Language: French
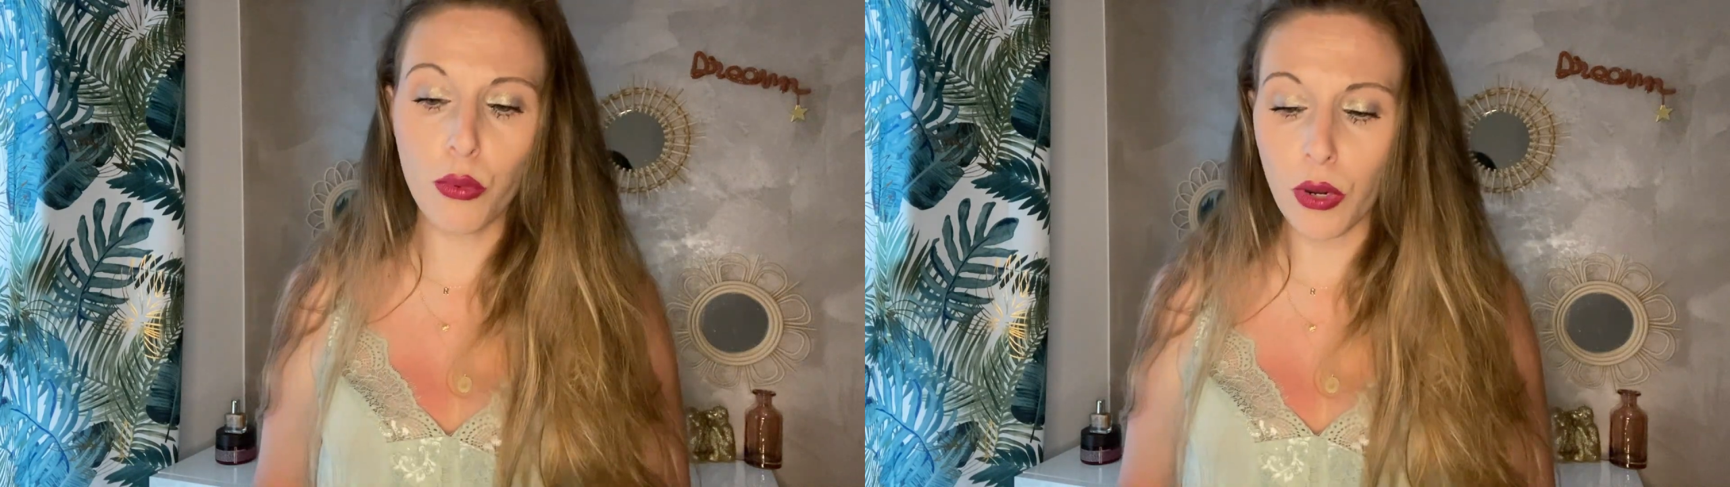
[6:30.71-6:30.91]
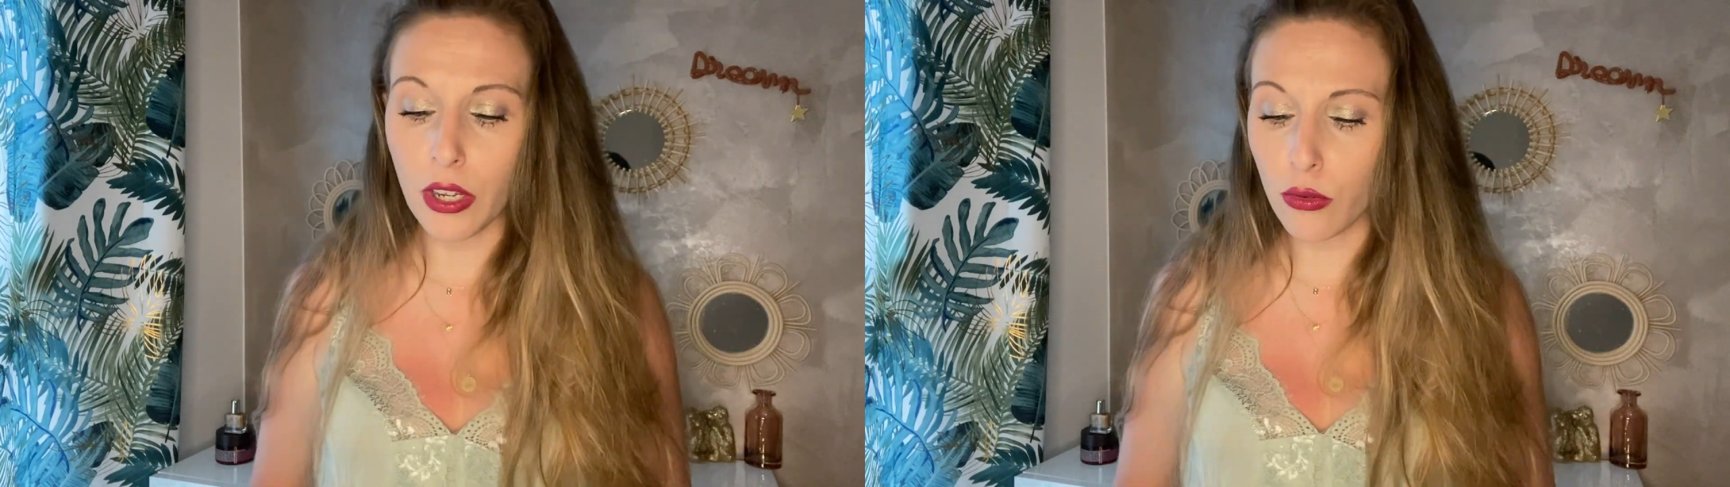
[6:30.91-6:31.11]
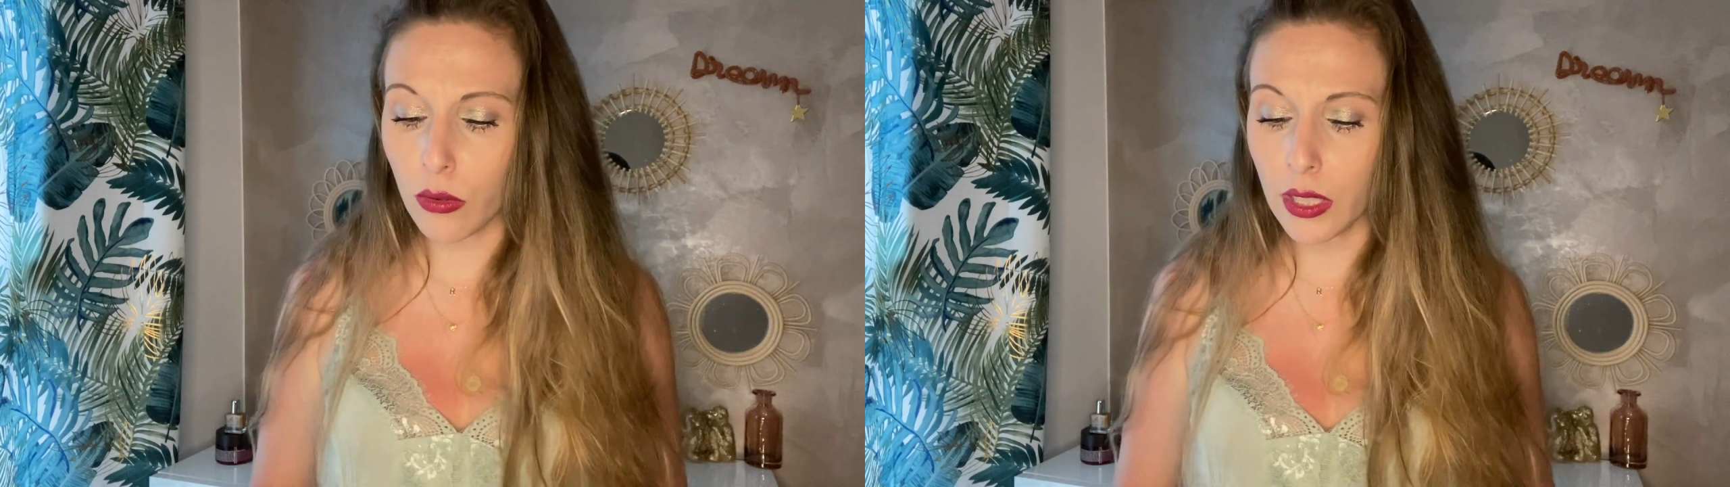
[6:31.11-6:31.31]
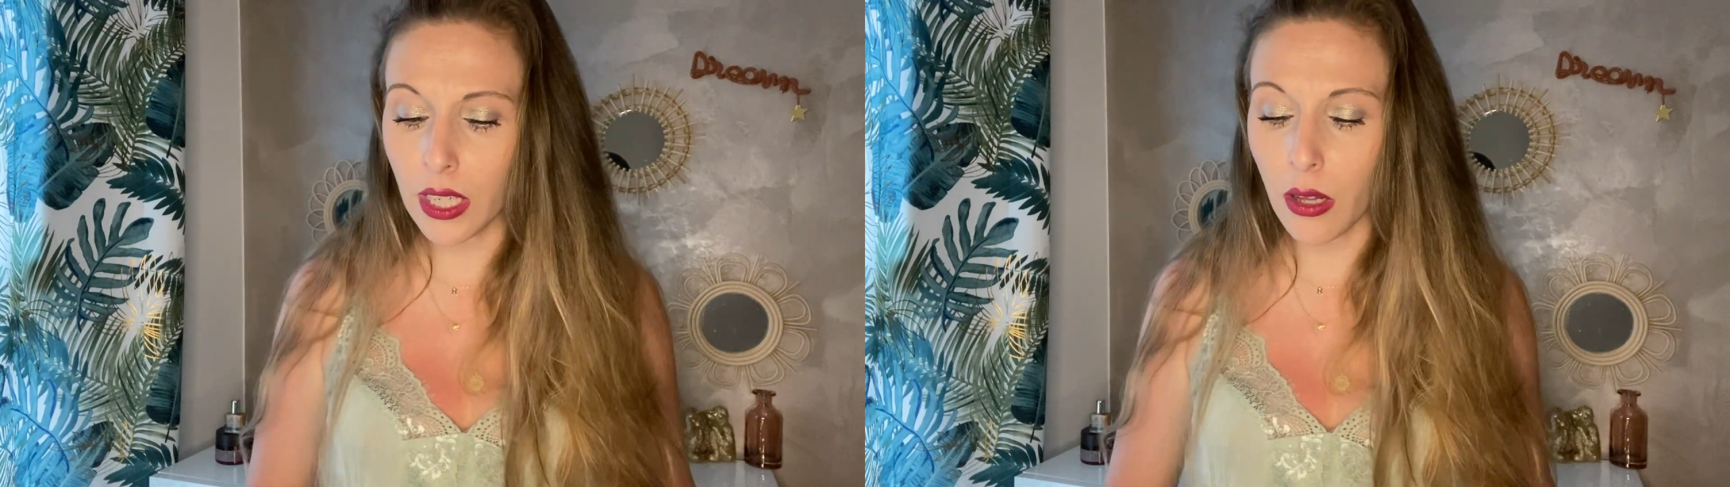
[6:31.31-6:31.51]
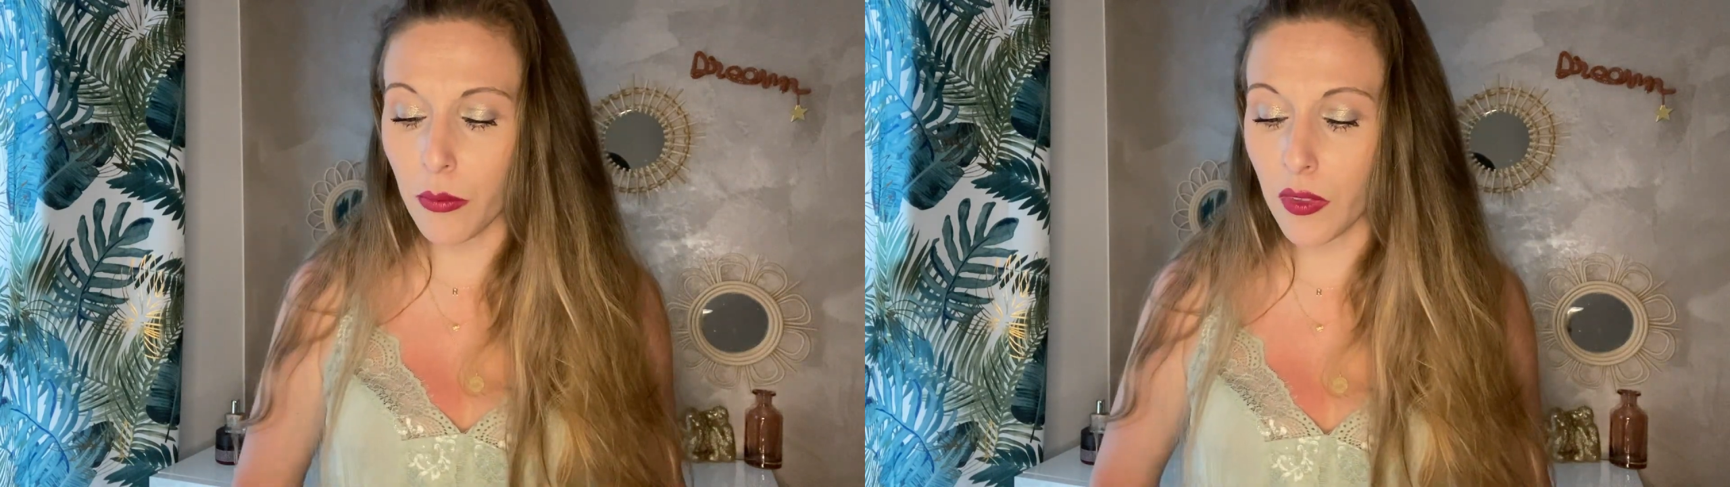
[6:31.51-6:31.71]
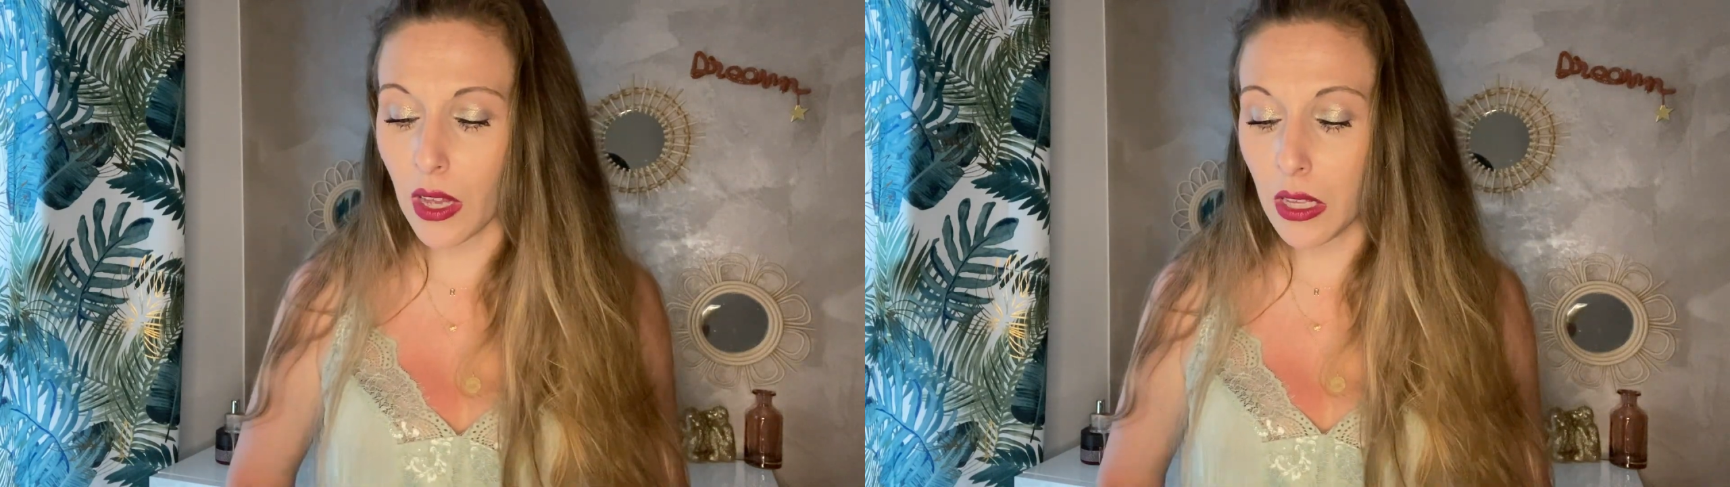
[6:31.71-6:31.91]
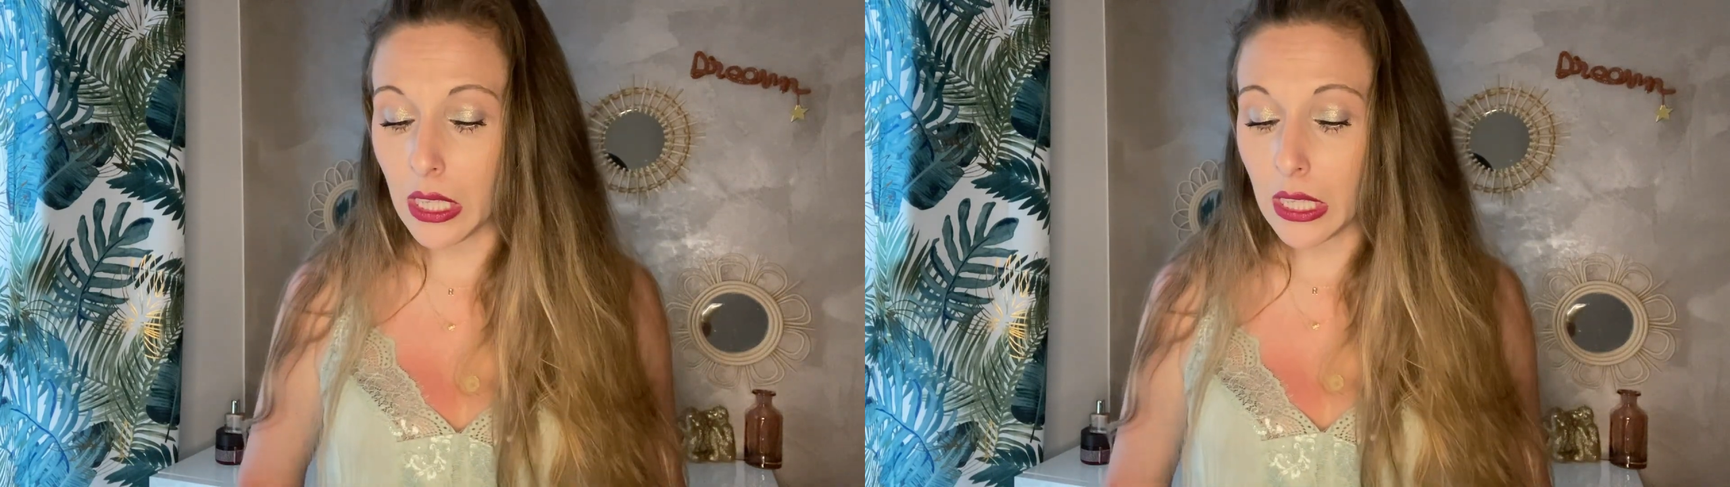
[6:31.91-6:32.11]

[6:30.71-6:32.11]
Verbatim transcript: pour la journée comme ça.